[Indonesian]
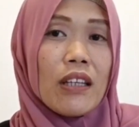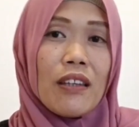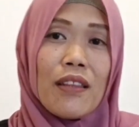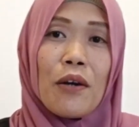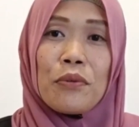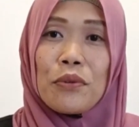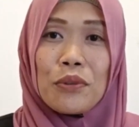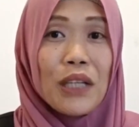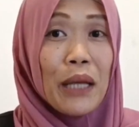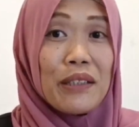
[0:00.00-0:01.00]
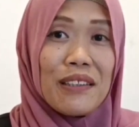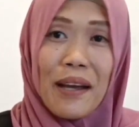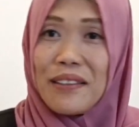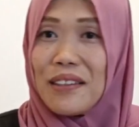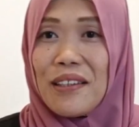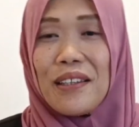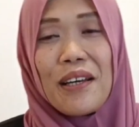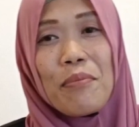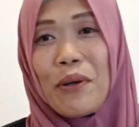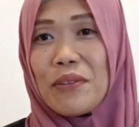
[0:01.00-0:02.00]
kita untuk
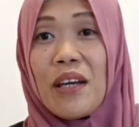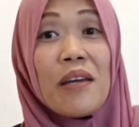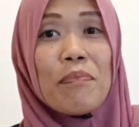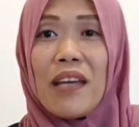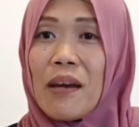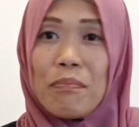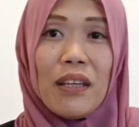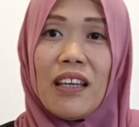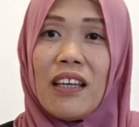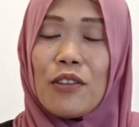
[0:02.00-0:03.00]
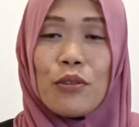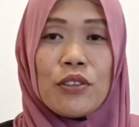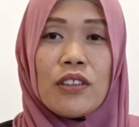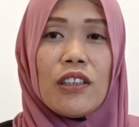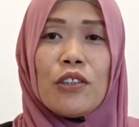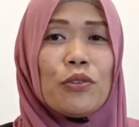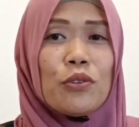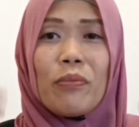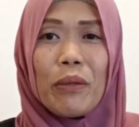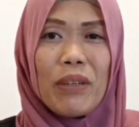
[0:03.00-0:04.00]
nyanyi-nyanyi ya pokoknya happy-happy terus itu
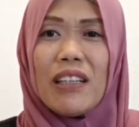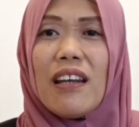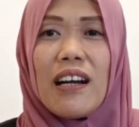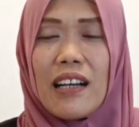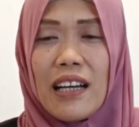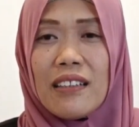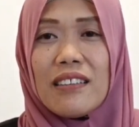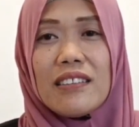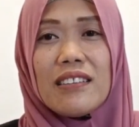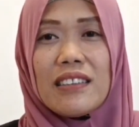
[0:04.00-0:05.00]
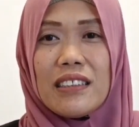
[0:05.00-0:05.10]
cuman menghilangkan